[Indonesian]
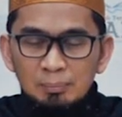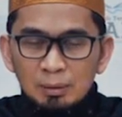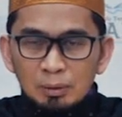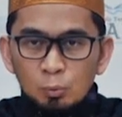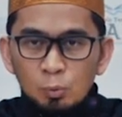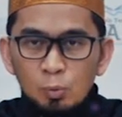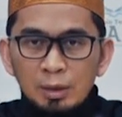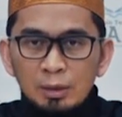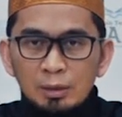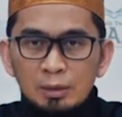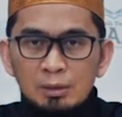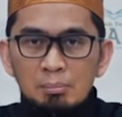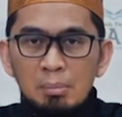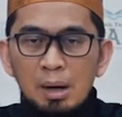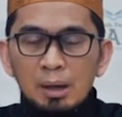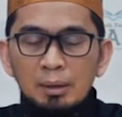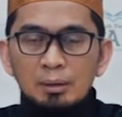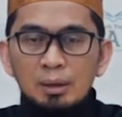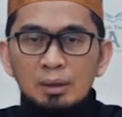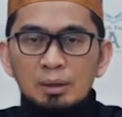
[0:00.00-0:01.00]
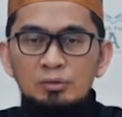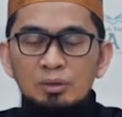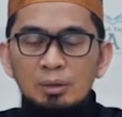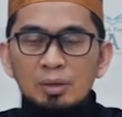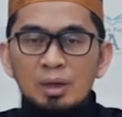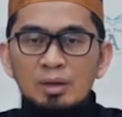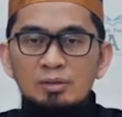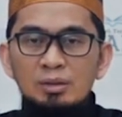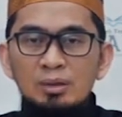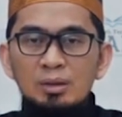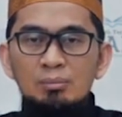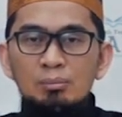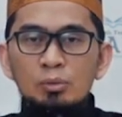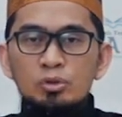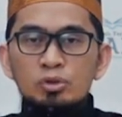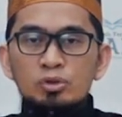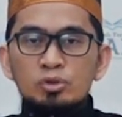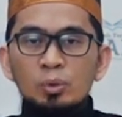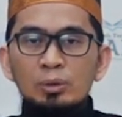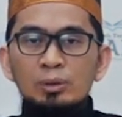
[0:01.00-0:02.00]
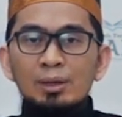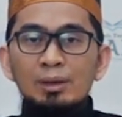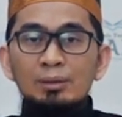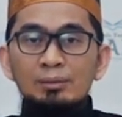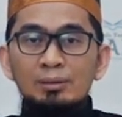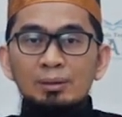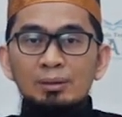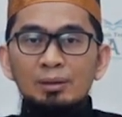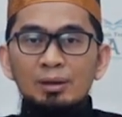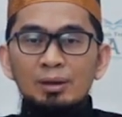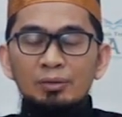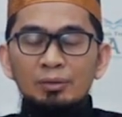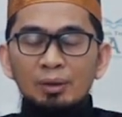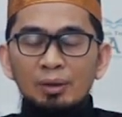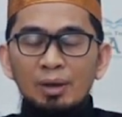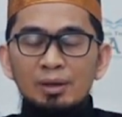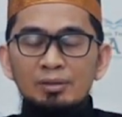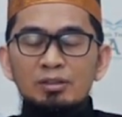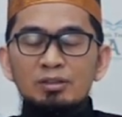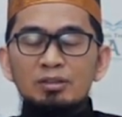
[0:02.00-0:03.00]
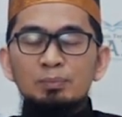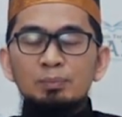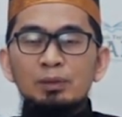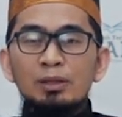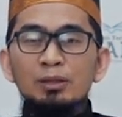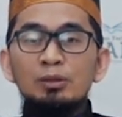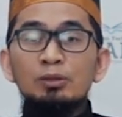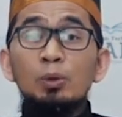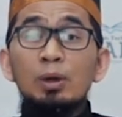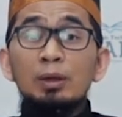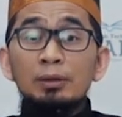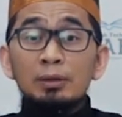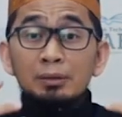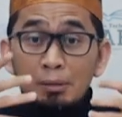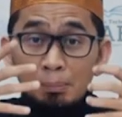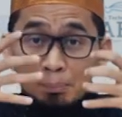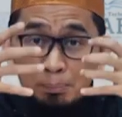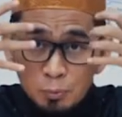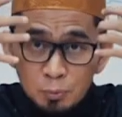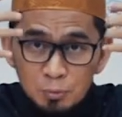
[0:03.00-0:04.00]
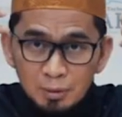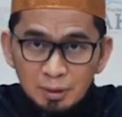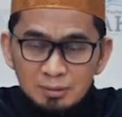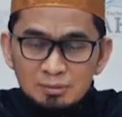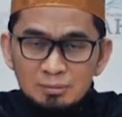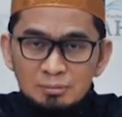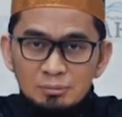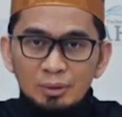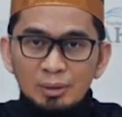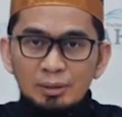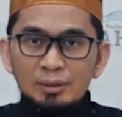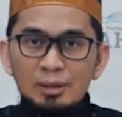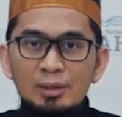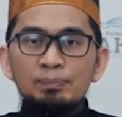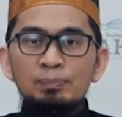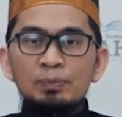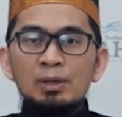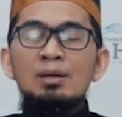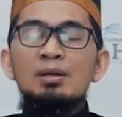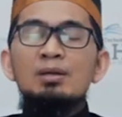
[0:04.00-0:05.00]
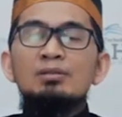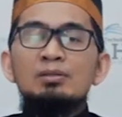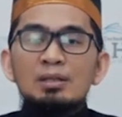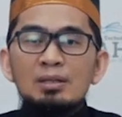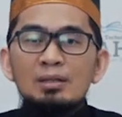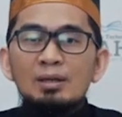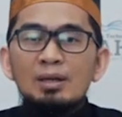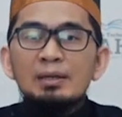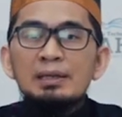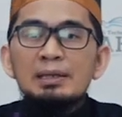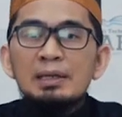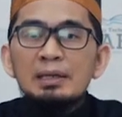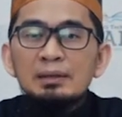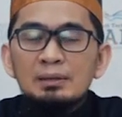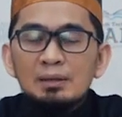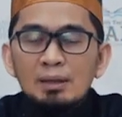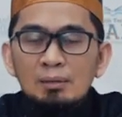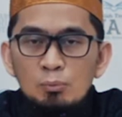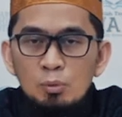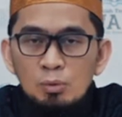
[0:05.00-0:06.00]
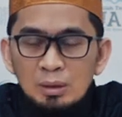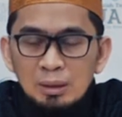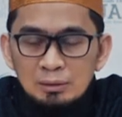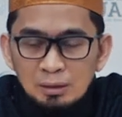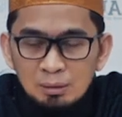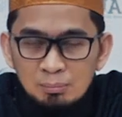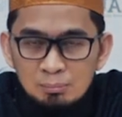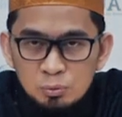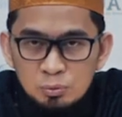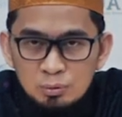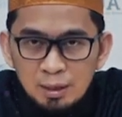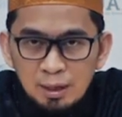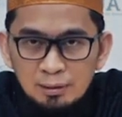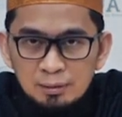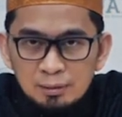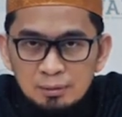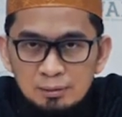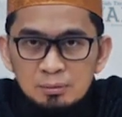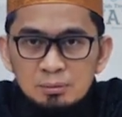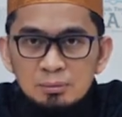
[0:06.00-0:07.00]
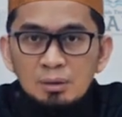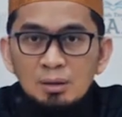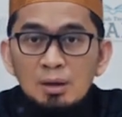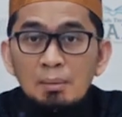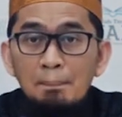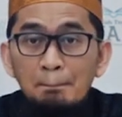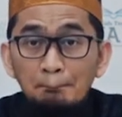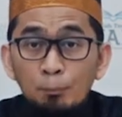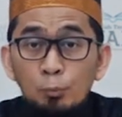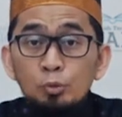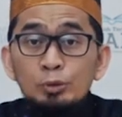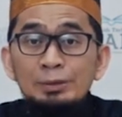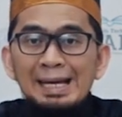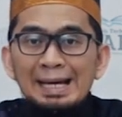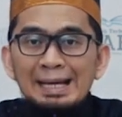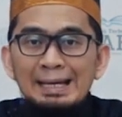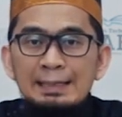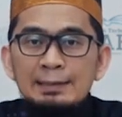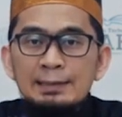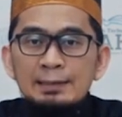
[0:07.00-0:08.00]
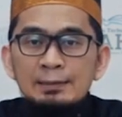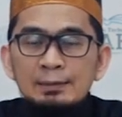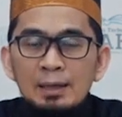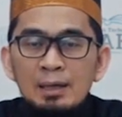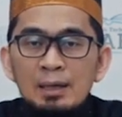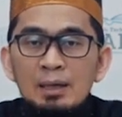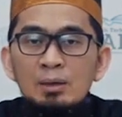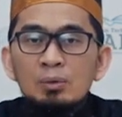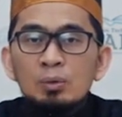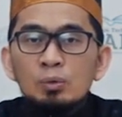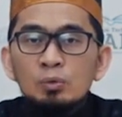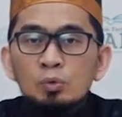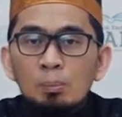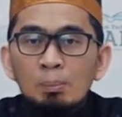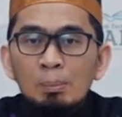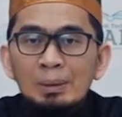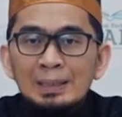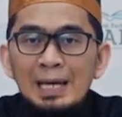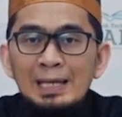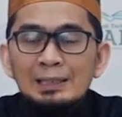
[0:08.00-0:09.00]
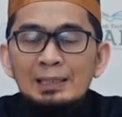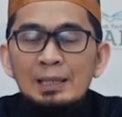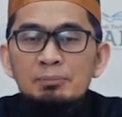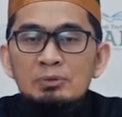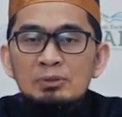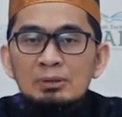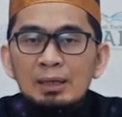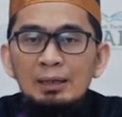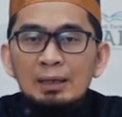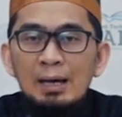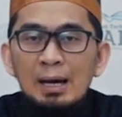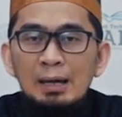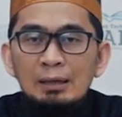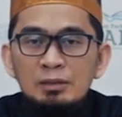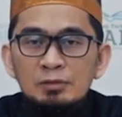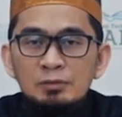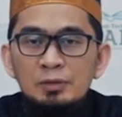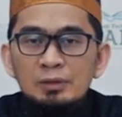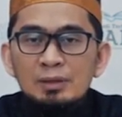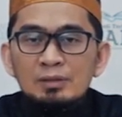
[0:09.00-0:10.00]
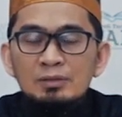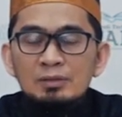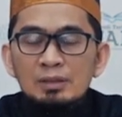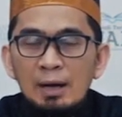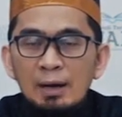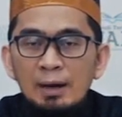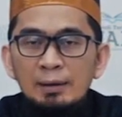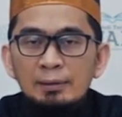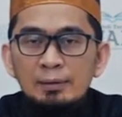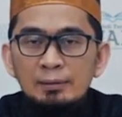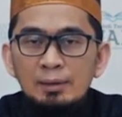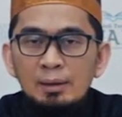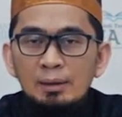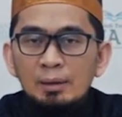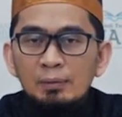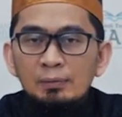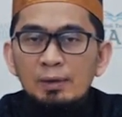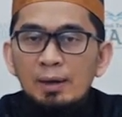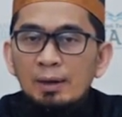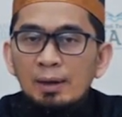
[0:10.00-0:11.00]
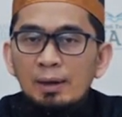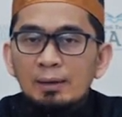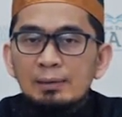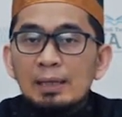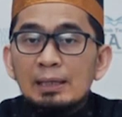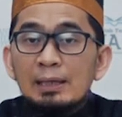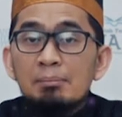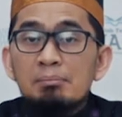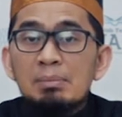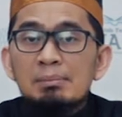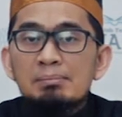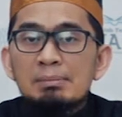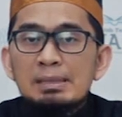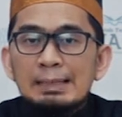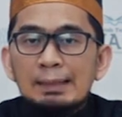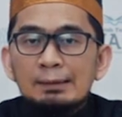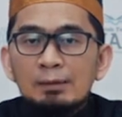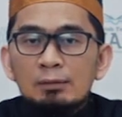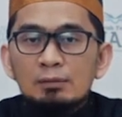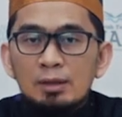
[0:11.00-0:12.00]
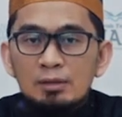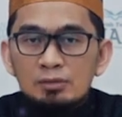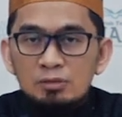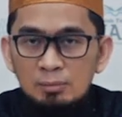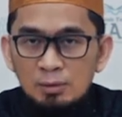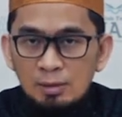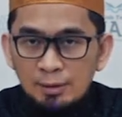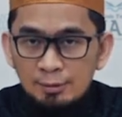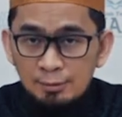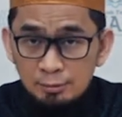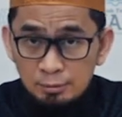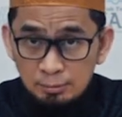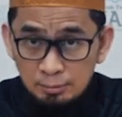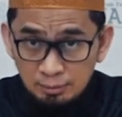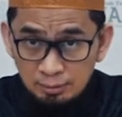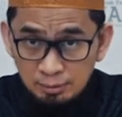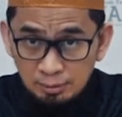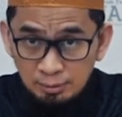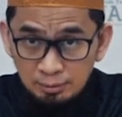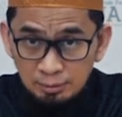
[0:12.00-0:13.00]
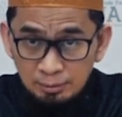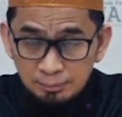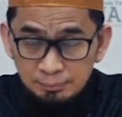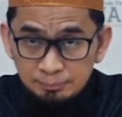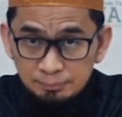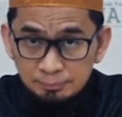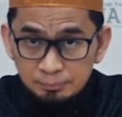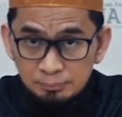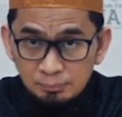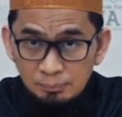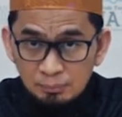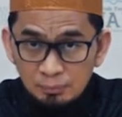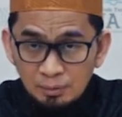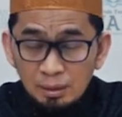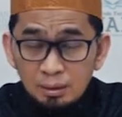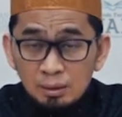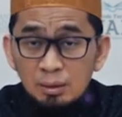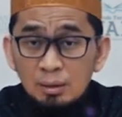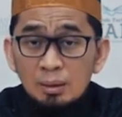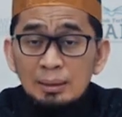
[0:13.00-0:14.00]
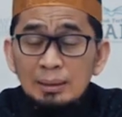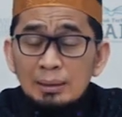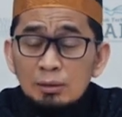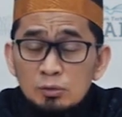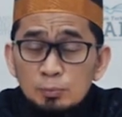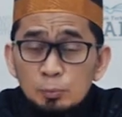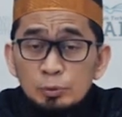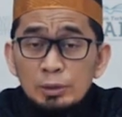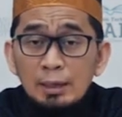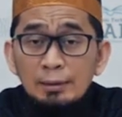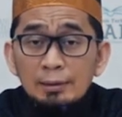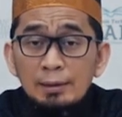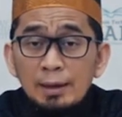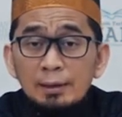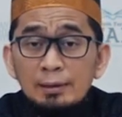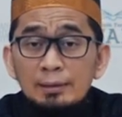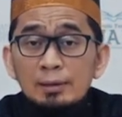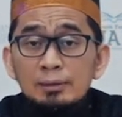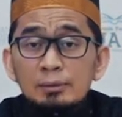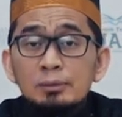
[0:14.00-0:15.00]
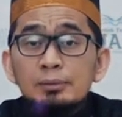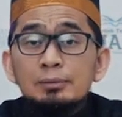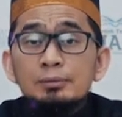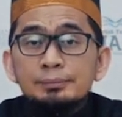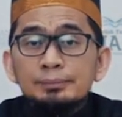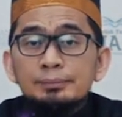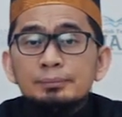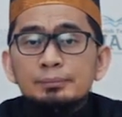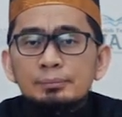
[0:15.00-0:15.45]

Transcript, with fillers: peluang ibadah, kecerdasan emosionalnya, kecerdasan spiritualnya, terbuka semuanya, sehingga dengan terbuka, keterbukaan itu mudah kita untuk menatap segala aktivitas yang akan kita kerjakan dalam bimbingan Allah Subhanahu wa Ta'ala. Nah, kita harus punya keyakinan dulu.